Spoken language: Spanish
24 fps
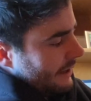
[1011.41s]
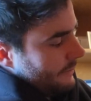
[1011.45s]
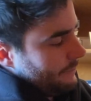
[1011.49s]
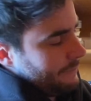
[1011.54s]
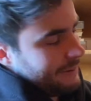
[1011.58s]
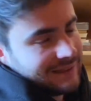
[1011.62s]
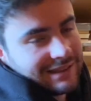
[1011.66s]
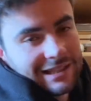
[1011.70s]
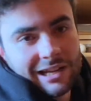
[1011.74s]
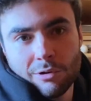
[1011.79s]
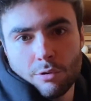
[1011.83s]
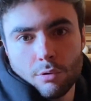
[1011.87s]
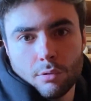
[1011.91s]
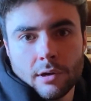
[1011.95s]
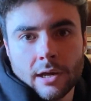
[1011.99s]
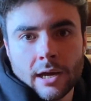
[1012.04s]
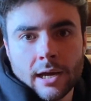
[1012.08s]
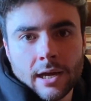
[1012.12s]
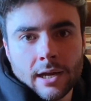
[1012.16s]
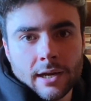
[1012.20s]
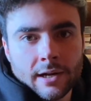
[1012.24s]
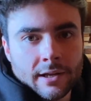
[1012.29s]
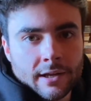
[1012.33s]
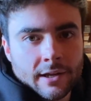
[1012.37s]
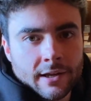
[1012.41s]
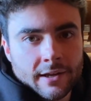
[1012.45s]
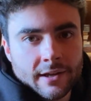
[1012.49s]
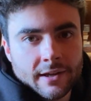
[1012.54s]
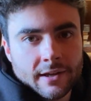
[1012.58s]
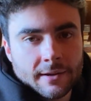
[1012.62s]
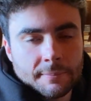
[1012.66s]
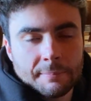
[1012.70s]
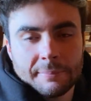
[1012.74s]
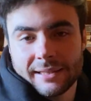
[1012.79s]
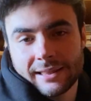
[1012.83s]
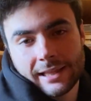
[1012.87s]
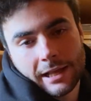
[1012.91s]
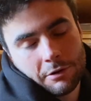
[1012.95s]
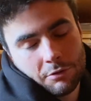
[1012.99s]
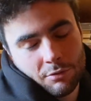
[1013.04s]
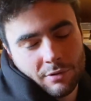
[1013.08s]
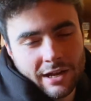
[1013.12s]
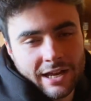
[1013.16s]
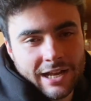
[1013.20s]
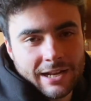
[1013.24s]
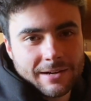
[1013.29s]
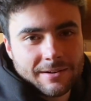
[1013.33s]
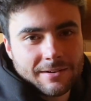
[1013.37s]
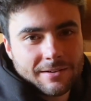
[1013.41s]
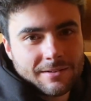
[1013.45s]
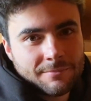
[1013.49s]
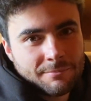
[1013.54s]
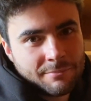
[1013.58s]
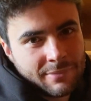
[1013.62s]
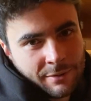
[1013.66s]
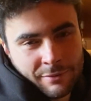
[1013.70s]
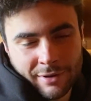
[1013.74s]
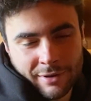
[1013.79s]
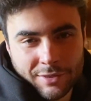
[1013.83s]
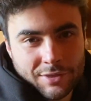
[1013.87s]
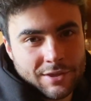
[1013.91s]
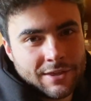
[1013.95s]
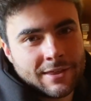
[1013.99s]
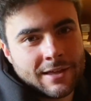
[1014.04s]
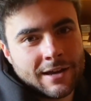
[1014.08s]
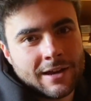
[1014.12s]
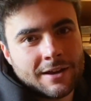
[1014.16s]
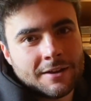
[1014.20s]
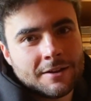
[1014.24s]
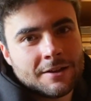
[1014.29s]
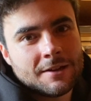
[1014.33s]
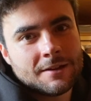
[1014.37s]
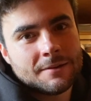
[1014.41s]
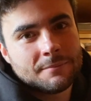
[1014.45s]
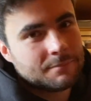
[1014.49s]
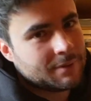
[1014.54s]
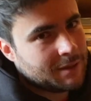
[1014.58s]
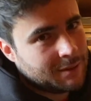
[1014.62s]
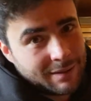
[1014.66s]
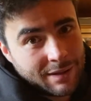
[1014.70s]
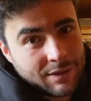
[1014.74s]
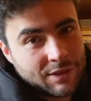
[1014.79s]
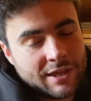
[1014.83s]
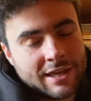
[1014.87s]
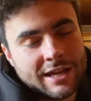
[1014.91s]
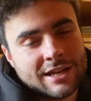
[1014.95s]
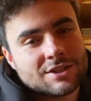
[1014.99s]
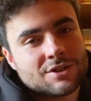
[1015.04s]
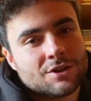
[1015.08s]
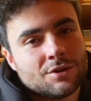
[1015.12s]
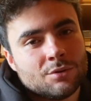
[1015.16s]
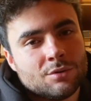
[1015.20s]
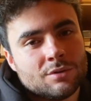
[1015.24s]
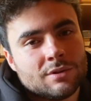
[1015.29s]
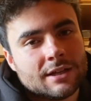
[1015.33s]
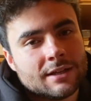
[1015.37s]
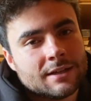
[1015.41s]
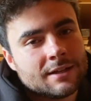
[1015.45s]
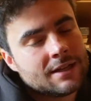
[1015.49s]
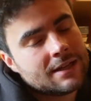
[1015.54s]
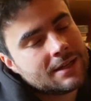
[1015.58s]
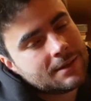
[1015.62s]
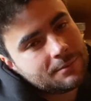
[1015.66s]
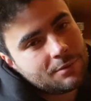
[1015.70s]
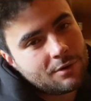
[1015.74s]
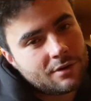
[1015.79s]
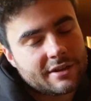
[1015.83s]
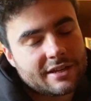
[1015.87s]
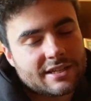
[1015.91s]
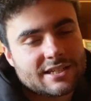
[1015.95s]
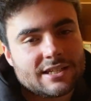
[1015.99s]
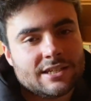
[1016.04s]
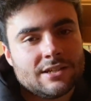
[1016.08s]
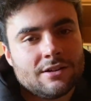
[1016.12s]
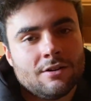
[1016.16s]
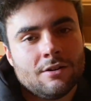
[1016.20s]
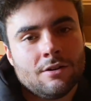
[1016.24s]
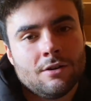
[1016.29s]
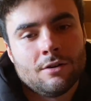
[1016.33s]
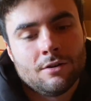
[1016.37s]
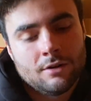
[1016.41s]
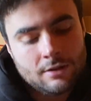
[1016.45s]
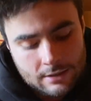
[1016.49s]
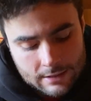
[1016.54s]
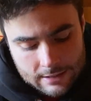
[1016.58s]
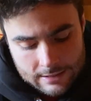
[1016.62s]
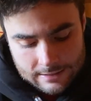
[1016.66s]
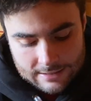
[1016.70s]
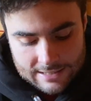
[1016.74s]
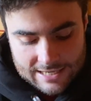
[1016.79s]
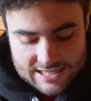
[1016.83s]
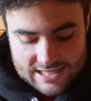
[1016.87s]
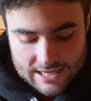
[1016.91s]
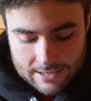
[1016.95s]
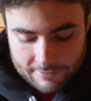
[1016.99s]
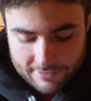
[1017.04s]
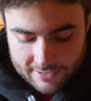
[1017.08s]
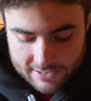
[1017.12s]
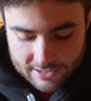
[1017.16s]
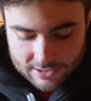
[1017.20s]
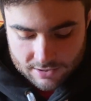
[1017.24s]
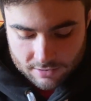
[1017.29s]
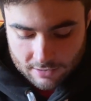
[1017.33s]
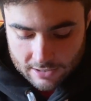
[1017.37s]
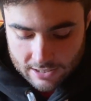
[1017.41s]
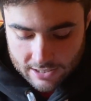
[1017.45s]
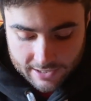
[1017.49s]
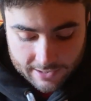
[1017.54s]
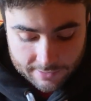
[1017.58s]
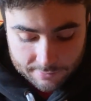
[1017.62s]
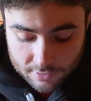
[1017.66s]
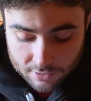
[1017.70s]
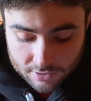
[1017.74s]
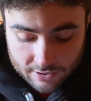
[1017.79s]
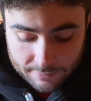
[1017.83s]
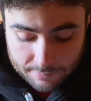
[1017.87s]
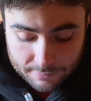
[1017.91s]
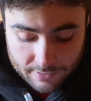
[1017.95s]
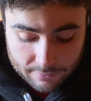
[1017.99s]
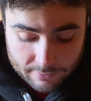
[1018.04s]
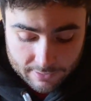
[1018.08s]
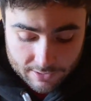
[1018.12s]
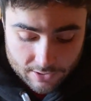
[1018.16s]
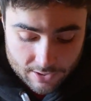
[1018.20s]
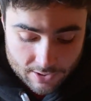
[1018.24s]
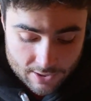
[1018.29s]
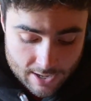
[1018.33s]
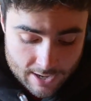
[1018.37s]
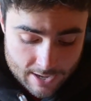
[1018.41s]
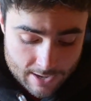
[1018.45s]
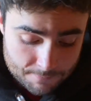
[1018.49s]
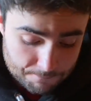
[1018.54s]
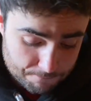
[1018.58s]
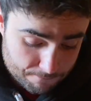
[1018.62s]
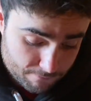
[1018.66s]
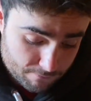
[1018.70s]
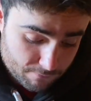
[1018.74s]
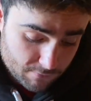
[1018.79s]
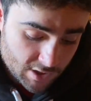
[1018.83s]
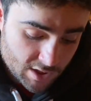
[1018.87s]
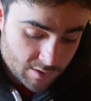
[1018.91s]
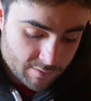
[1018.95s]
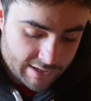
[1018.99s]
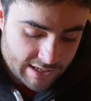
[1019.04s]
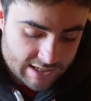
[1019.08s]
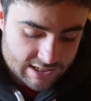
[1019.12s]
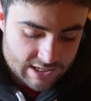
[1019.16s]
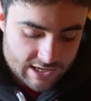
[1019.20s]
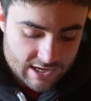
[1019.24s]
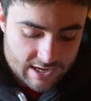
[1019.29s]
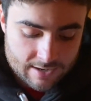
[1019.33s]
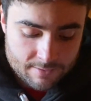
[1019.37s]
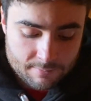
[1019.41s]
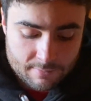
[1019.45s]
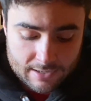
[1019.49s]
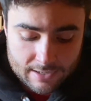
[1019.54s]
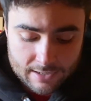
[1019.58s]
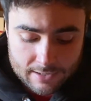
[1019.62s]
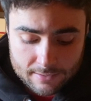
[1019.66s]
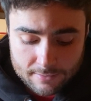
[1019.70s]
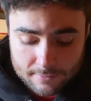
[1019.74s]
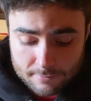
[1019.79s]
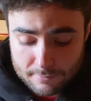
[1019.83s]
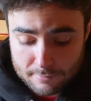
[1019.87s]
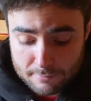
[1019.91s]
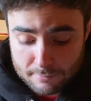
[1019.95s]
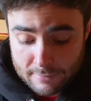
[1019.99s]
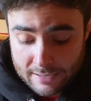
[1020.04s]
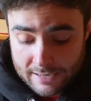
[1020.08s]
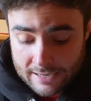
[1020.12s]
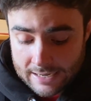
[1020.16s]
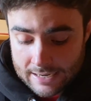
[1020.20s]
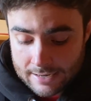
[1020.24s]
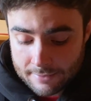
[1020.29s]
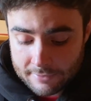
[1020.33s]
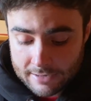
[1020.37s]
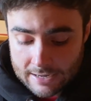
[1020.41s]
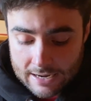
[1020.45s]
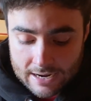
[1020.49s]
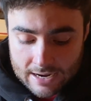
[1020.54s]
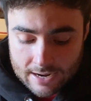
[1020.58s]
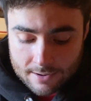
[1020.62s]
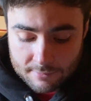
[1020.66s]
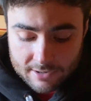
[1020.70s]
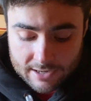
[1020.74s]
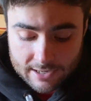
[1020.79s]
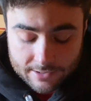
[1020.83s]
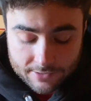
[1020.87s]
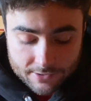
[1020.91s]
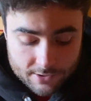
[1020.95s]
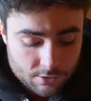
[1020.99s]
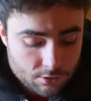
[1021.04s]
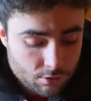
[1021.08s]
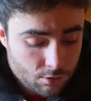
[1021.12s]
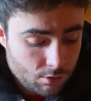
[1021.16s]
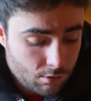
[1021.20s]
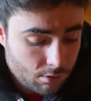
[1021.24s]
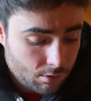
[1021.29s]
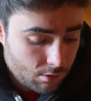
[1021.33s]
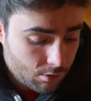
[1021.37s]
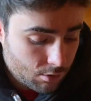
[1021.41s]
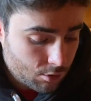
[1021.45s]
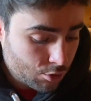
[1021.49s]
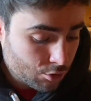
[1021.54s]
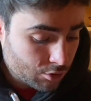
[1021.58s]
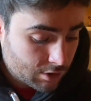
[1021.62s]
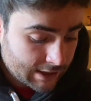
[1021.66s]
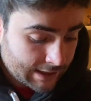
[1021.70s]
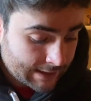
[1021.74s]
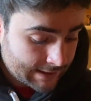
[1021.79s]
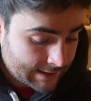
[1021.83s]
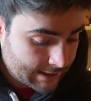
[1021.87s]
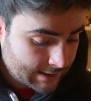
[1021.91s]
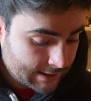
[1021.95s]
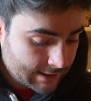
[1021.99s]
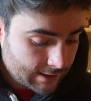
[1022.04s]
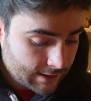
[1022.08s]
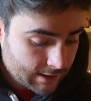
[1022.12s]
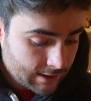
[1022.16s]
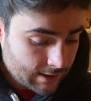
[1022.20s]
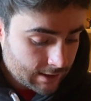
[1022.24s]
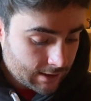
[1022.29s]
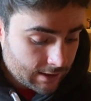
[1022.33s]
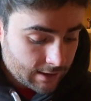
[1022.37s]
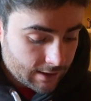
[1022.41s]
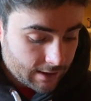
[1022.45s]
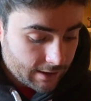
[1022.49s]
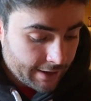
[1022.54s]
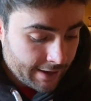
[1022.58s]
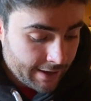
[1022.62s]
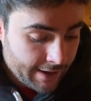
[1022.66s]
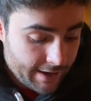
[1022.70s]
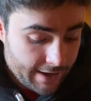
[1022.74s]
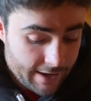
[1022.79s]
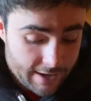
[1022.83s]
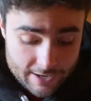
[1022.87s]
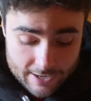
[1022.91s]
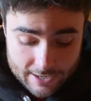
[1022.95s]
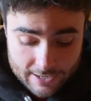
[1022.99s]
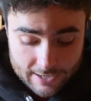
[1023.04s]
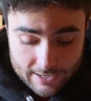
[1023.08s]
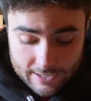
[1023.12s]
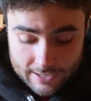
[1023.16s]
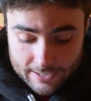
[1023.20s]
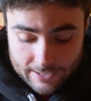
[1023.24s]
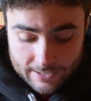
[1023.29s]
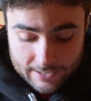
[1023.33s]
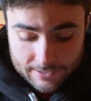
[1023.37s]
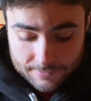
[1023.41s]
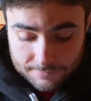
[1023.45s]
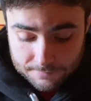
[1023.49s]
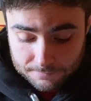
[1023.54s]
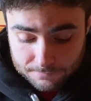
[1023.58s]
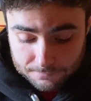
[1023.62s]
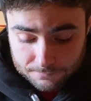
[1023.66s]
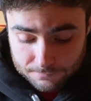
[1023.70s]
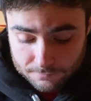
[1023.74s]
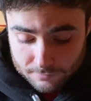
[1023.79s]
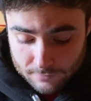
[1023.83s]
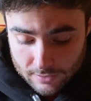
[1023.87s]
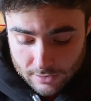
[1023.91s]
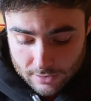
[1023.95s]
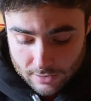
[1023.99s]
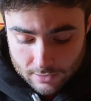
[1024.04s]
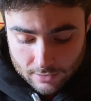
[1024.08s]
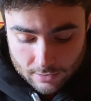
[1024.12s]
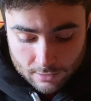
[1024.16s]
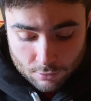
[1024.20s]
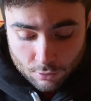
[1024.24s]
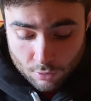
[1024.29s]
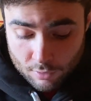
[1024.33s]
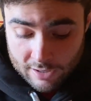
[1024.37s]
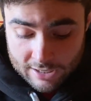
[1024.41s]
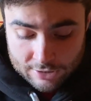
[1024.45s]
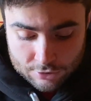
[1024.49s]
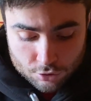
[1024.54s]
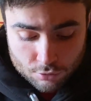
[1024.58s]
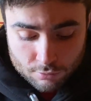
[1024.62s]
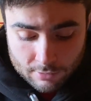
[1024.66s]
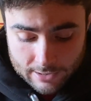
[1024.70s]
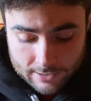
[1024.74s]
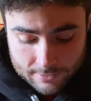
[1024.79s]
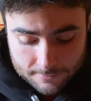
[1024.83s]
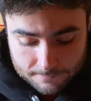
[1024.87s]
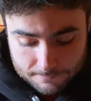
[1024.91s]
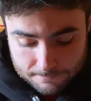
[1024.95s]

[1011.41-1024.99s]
Espectacular, ¿eh? Espectacular. Privacidad. Privacidad absoluta. Porque si no, ya sabéis que esto de las criptos es privacidad. No vaya a ser que me, grabe la cámara haciendo cosas. y luego la suban.